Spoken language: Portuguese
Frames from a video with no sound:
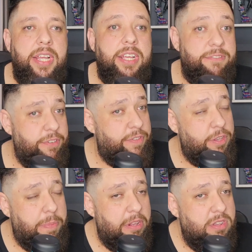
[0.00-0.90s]

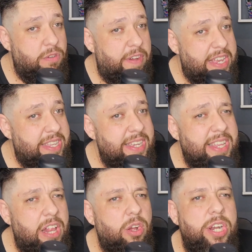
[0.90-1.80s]
vivido pelo Sylvester
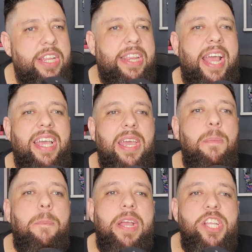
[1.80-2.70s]
Stallone, tem que
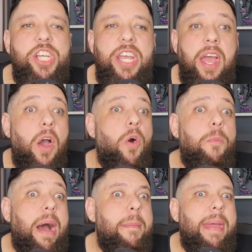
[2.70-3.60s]
impedir
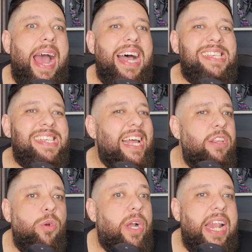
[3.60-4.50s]
uma ameaça
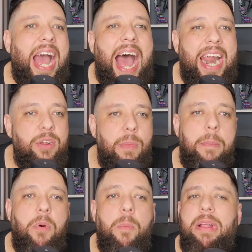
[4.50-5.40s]
nuclear. Uma
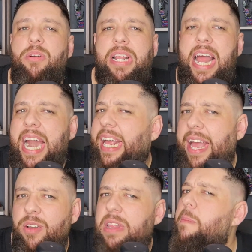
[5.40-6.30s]
bomba nuclear
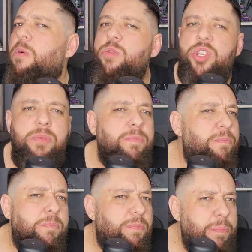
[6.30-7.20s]
caiu na mão de
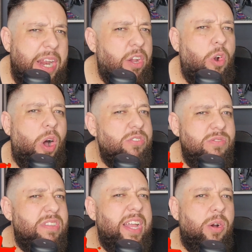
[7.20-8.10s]

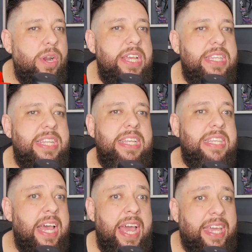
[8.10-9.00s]
perigosos terroristas
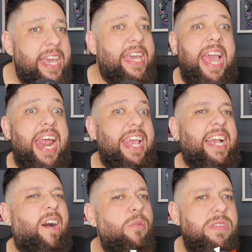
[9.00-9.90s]
que querem
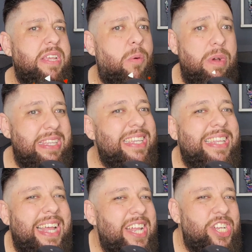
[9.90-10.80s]
causar um
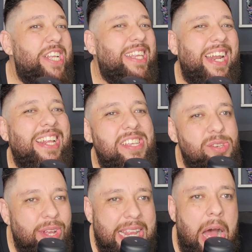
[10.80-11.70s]
acidente
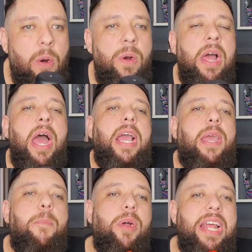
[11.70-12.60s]
internacional
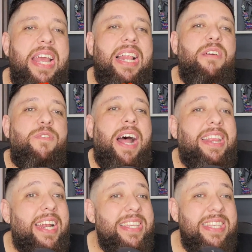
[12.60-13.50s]
que poderia levar à
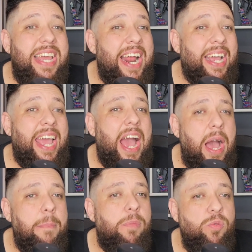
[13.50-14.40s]
Terceira
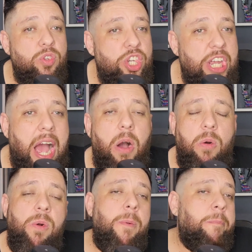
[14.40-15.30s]
Guerra Mundial.